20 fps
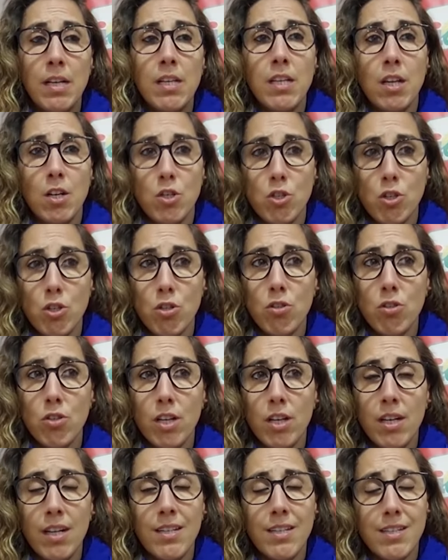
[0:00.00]
y a nosotros nos
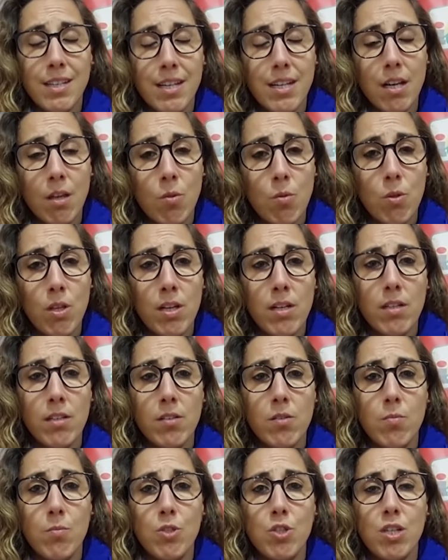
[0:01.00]
genera serias dudas
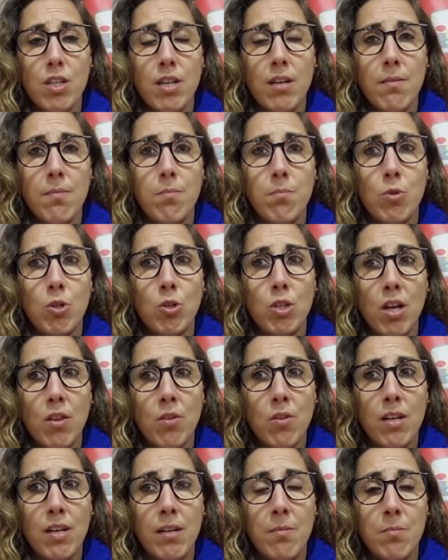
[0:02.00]
cómo se han
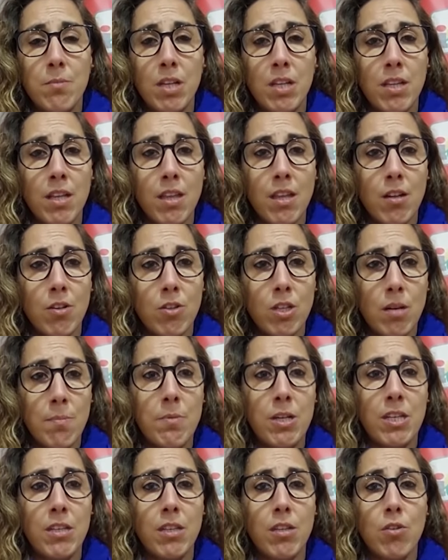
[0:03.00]
votado las enmiendas de los
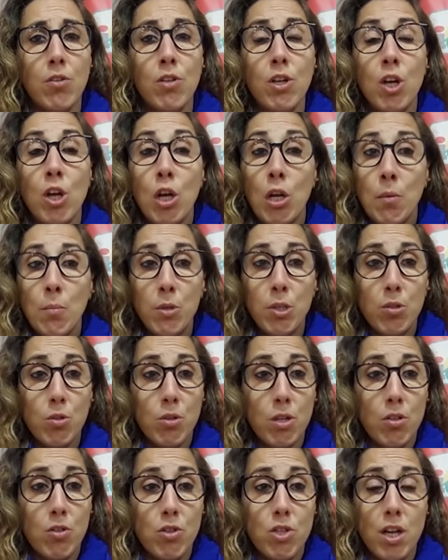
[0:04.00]
tres partidos
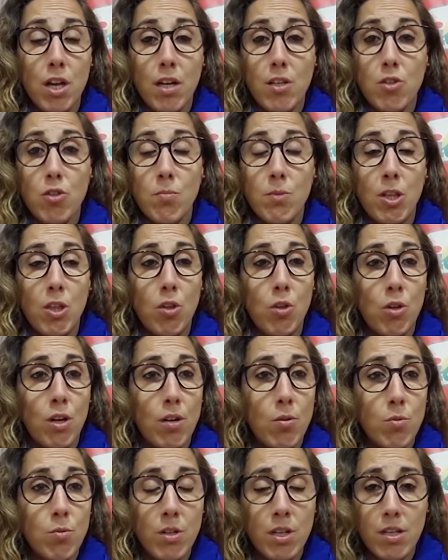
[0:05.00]
puesto que no se ha hecho mención
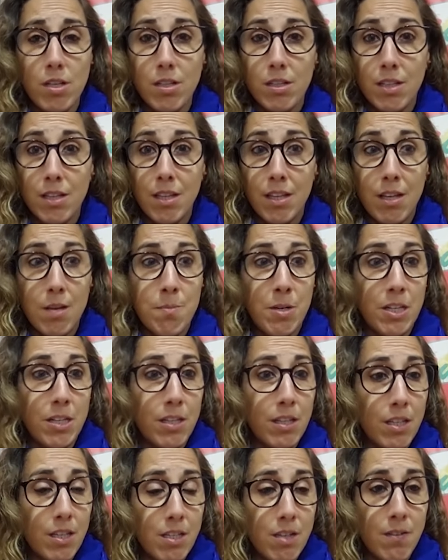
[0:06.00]
alguna de, de qué
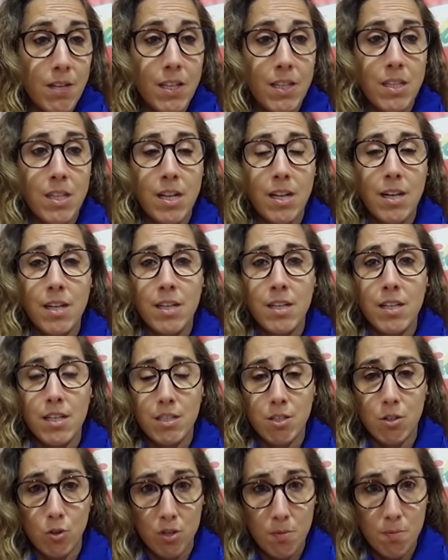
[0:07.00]
partida se va a detraer
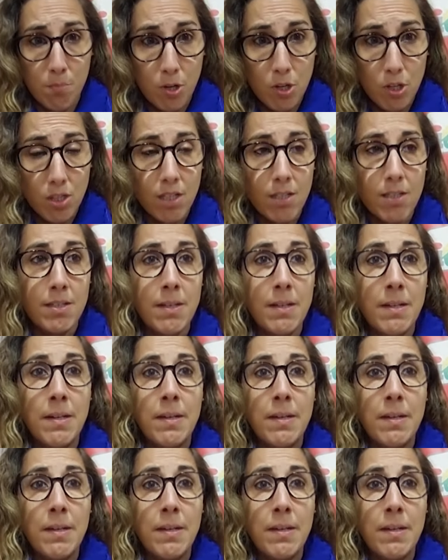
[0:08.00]
esos importes